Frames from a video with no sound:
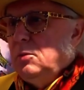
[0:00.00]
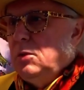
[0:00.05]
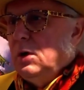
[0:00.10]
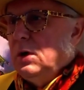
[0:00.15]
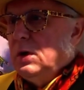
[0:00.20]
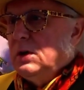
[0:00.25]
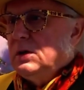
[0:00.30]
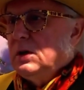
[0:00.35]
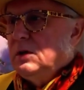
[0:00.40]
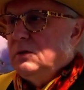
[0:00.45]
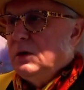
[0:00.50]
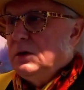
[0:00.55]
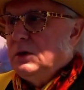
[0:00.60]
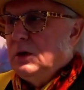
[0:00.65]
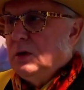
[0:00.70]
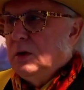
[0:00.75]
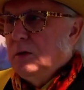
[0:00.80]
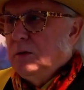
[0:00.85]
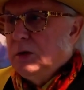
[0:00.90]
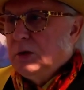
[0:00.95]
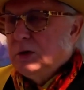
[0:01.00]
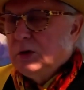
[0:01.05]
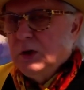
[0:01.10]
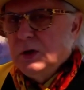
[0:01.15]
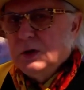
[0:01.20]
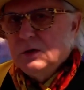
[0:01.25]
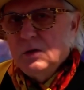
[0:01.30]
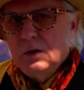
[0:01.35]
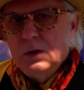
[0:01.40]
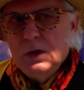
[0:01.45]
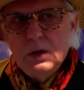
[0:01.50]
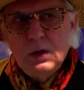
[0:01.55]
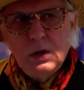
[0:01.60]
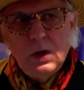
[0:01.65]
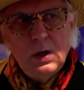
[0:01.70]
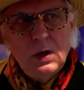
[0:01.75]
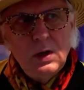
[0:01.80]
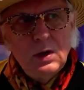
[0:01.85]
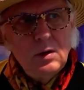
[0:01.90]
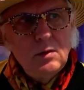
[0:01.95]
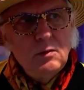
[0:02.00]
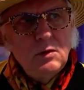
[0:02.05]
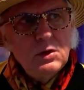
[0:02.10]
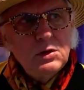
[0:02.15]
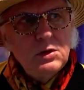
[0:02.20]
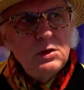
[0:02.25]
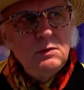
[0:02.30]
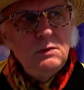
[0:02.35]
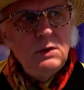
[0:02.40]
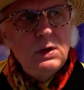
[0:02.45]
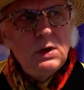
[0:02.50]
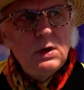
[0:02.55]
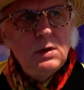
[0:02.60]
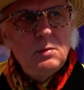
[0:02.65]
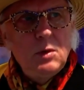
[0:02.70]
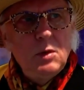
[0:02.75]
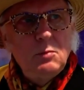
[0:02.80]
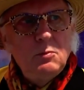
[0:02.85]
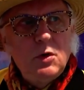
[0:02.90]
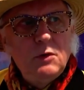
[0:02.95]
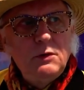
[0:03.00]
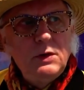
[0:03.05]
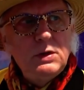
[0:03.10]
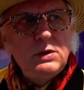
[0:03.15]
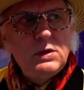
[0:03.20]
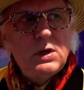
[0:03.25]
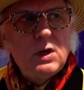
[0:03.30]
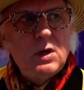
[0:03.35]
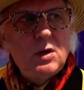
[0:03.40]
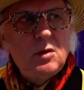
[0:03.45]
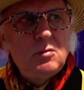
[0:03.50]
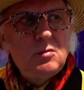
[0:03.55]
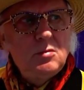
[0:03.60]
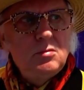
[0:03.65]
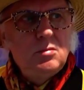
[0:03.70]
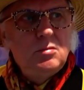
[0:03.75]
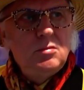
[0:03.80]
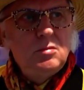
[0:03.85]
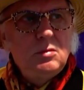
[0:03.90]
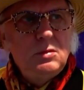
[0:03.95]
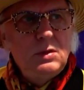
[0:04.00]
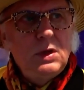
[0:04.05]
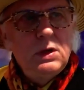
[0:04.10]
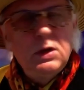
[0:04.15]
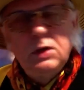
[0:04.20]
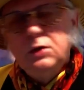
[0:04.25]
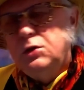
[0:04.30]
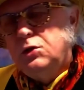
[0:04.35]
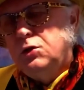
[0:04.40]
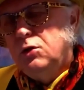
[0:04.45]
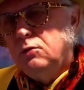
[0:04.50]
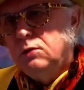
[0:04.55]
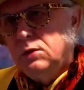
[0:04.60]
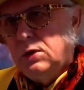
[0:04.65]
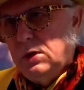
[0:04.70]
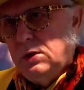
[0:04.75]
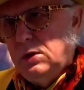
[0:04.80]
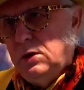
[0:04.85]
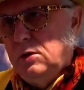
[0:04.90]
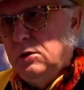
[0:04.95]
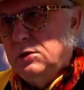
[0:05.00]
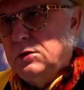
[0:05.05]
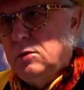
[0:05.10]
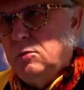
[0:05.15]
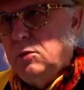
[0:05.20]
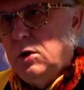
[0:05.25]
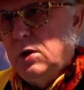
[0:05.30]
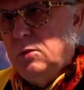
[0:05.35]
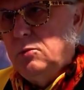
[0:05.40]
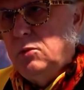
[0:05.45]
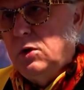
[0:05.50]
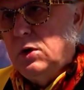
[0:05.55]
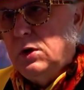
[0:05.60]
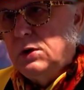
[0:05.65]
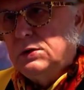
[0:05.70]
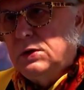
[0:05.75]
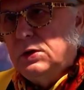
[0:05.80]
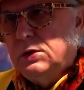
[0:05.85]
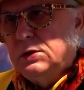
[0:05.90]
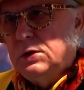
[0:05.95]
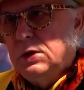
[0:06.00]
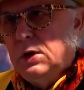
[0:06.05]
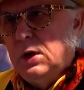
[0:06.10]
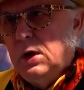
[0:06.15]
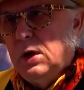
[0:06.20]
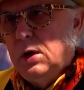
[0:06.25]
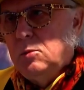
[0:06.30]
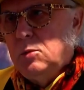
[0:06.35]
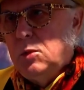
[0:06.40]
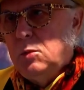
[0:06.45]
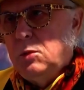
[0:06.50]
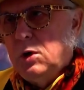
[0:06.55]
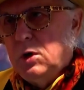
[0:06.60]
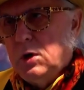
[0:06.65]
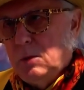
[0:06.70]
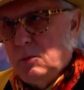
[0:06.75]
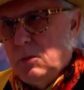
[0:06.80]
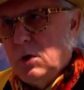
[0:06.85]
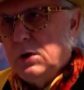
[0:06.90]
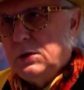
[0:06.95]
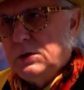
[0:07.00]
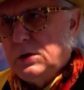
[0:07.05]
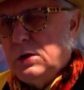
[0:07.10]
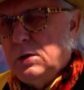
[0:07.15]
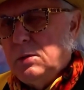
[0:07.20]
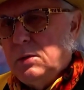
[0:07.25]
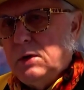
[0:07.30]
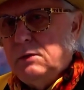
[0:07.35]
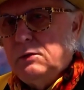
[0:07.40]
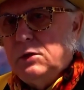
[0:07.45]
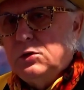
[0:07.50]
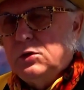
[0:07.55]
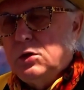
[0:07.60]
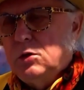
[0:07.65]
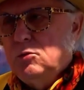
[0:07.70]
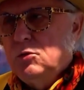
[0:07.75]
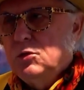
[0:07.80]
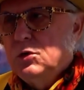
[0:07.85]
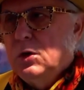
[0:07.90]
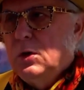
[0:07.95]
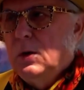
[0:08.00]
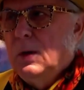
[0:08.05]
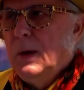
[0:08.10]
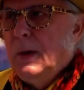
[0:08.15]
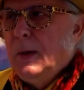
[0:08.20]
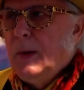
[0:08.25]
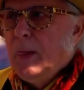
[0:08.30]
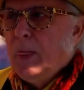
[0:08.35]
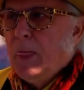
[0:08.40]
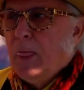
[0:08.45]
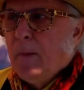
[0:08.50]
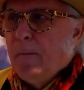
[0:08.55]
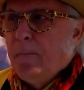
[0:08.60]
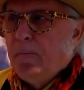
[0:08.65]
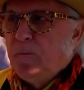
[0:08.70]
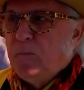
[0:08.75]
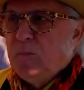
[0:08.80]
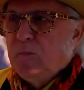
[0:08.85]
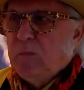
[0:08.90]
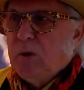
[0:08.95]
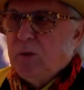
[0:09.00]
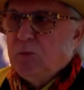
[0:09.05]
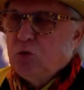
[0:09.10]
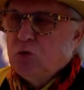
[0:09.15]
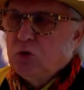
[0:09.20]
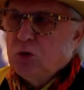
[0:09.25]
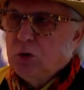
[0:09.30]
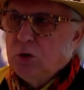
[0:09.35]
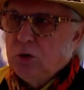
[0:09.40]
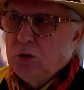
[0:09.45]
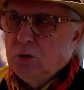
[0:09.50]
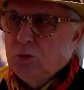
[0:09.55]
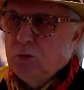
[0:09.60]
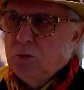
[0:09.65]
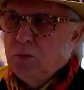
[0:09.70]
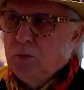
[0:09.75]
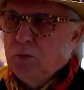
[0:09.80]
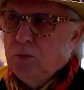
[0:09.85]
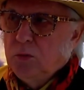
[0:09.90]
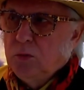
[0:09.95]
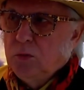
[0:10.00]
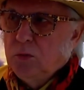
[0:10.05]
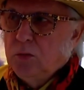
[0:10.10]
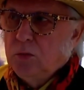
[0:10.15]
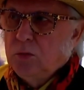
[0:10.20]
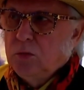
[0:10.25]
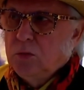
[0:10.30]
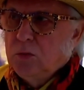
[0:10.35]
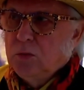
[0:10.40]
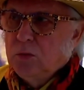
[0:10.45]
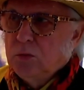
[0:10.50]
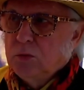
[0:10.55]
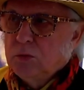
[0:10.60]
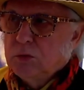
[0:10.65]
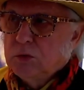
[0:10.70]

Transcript: pokazać właśnie to wnętrze. Jest to jedna, właściwie bym powiedział, jedna dziesiąta tego, co mogę pokazać, bo mogę pokazać naprawdę jeszcze dużo. Mm, mam dużo y,